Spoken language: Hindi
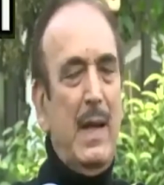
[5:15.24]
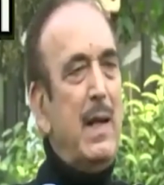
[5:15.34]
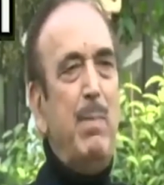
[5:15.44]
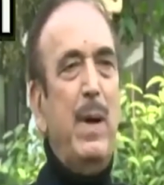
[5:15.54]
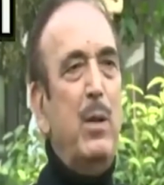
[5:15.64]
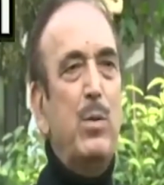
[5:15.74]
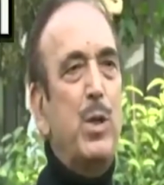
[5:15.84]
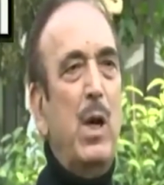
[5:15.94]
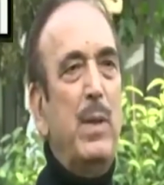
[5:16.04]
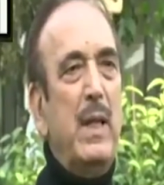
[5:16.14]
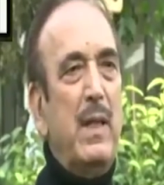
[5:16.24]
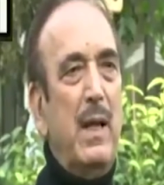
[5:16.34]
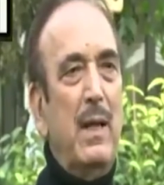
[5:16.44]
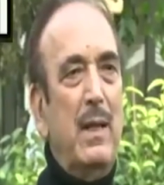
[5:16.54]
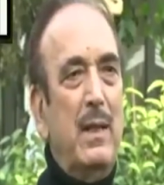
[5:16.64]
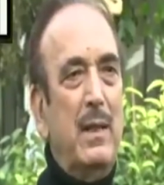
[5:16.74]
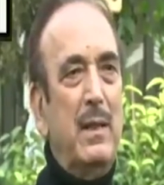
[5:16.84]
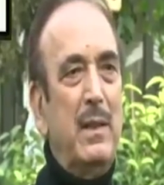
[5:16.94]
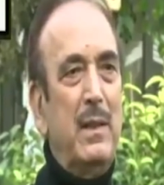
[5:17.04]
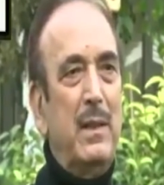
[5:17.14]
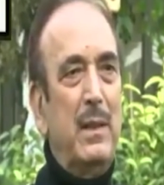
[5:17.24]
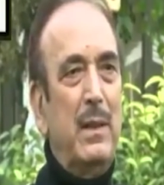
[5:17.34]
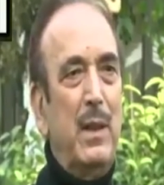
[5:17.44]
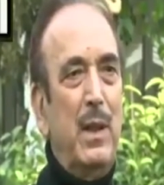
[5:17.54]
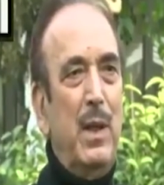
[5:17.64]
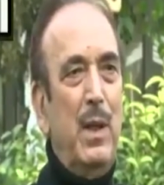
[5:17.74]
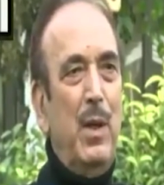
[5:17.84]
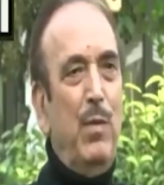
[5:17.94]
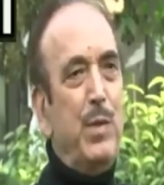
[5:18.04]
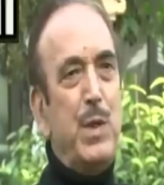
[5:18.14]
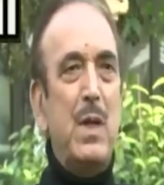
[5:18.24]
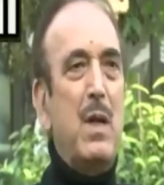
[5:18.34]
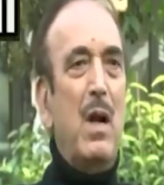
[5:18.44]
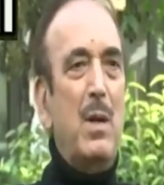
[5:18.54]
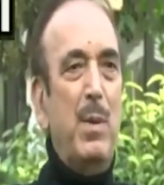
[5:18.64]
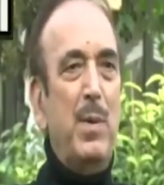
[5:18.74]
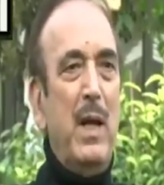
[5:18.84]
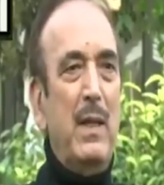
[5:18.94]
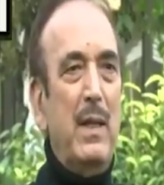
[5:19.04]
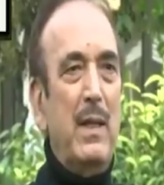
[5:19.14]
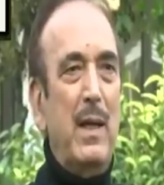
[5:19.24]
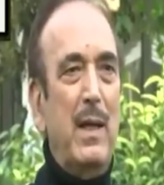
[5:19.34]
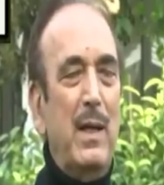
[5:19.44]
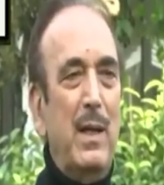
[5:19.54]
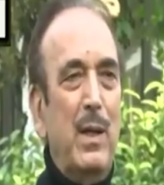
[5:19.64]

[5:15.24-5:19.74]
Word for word: लेटर पैड तो छाप देता है विजिटिंग कार्ड भी बना देता है